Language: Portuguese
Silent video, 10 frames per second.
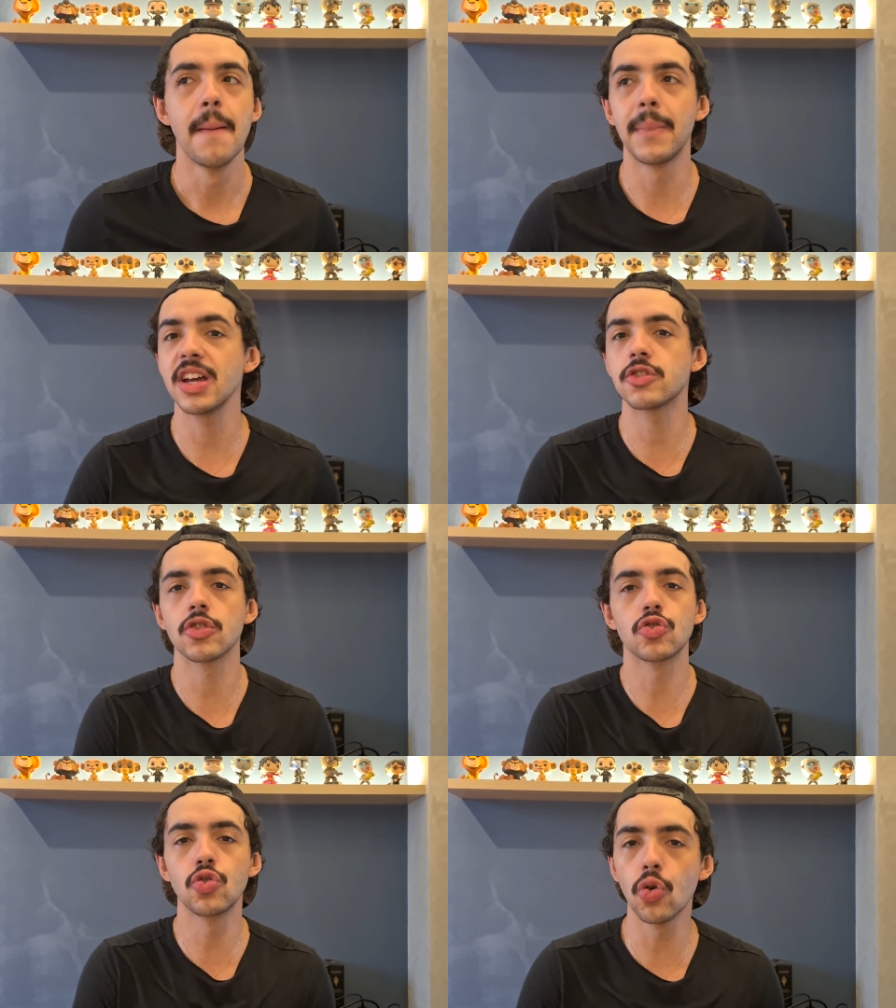Mas
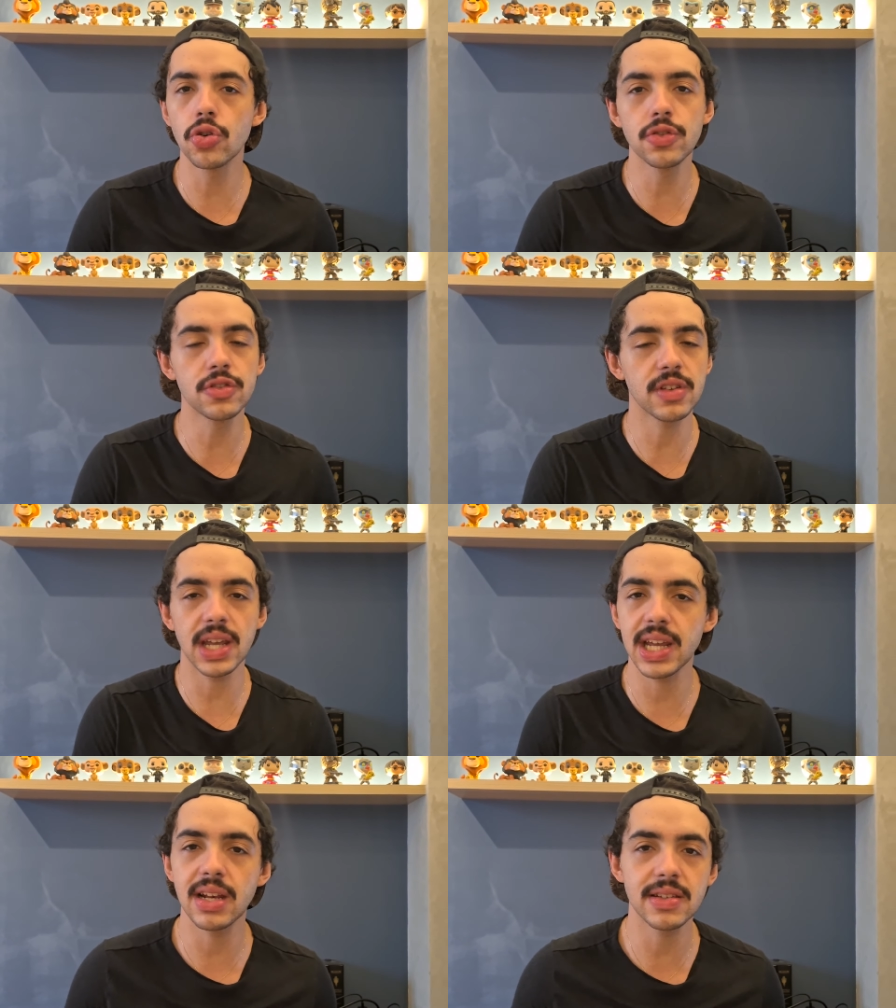todos
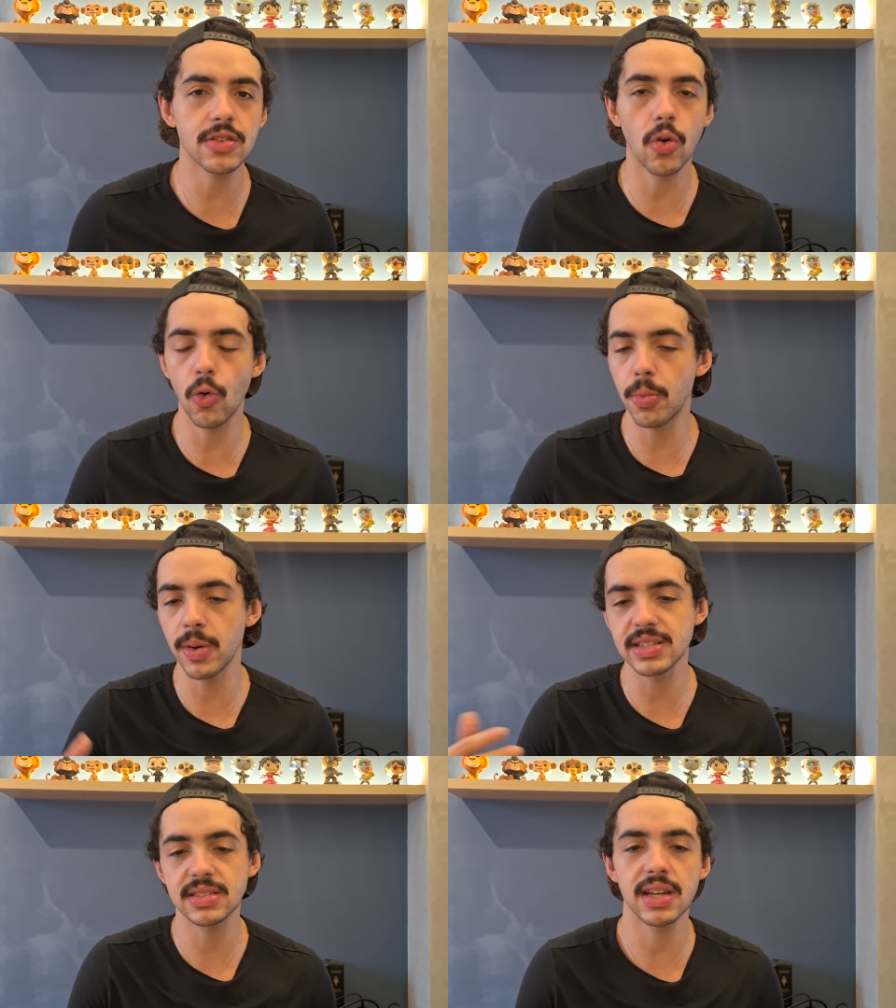eles roubam
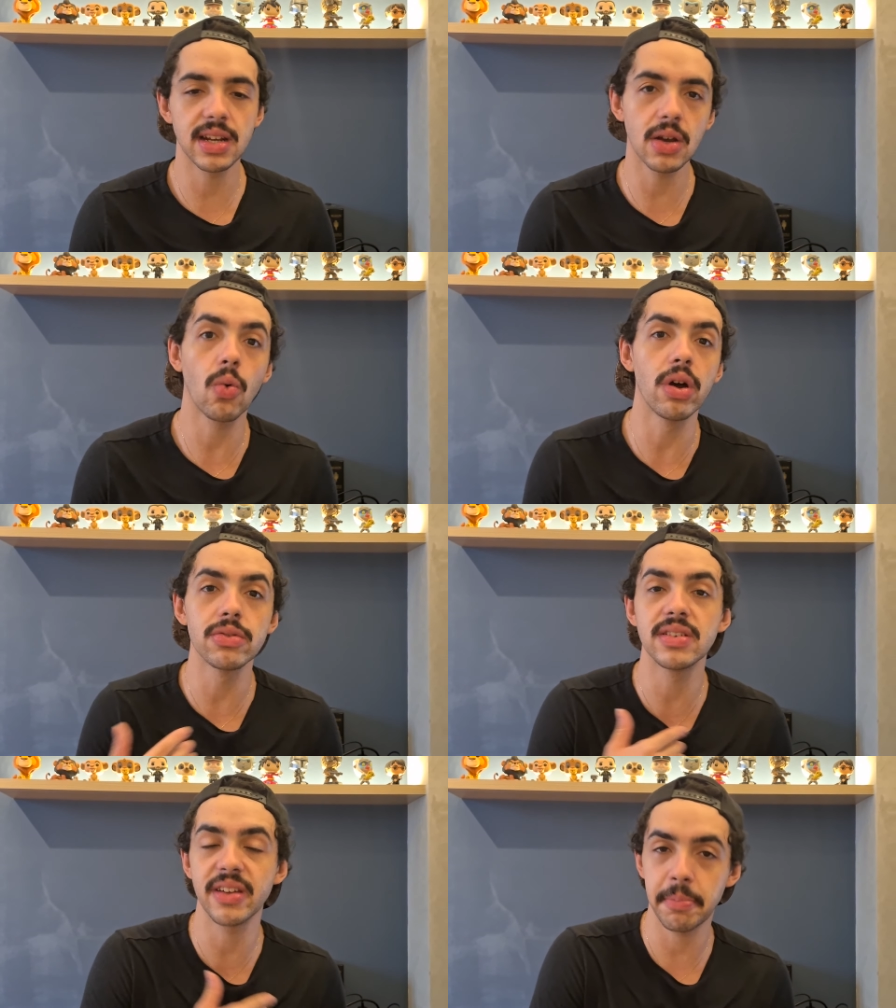a cena quando
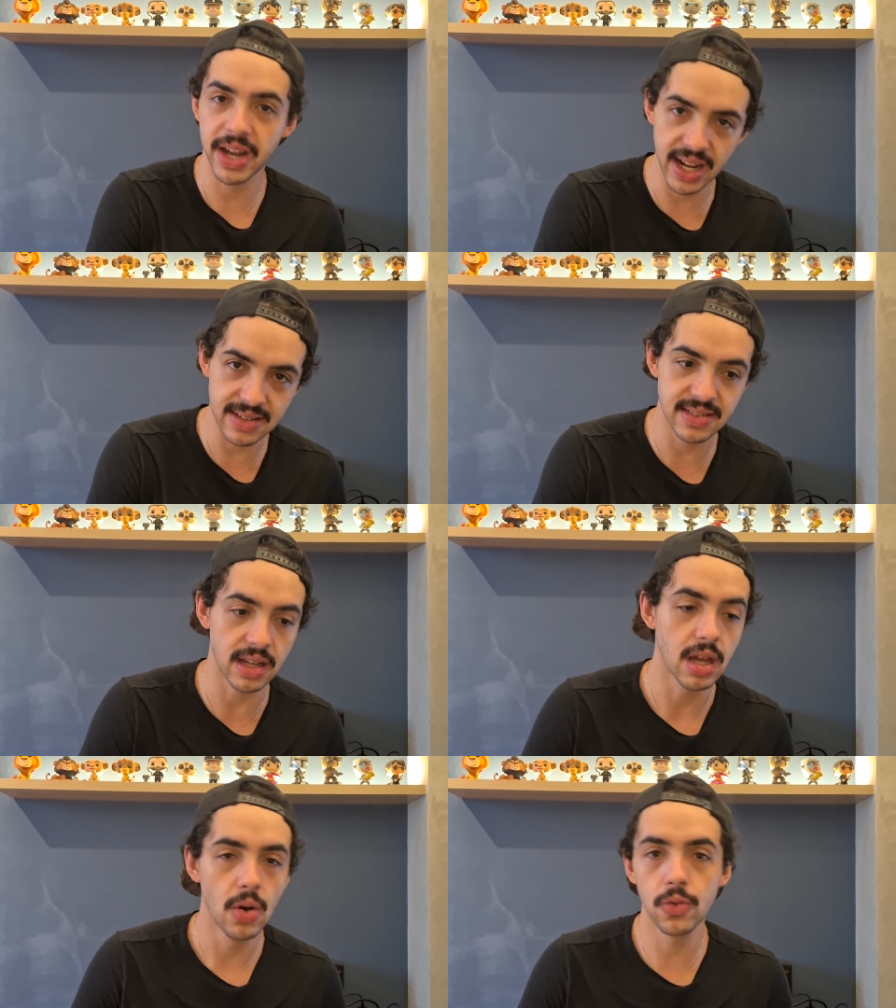eles aparecem.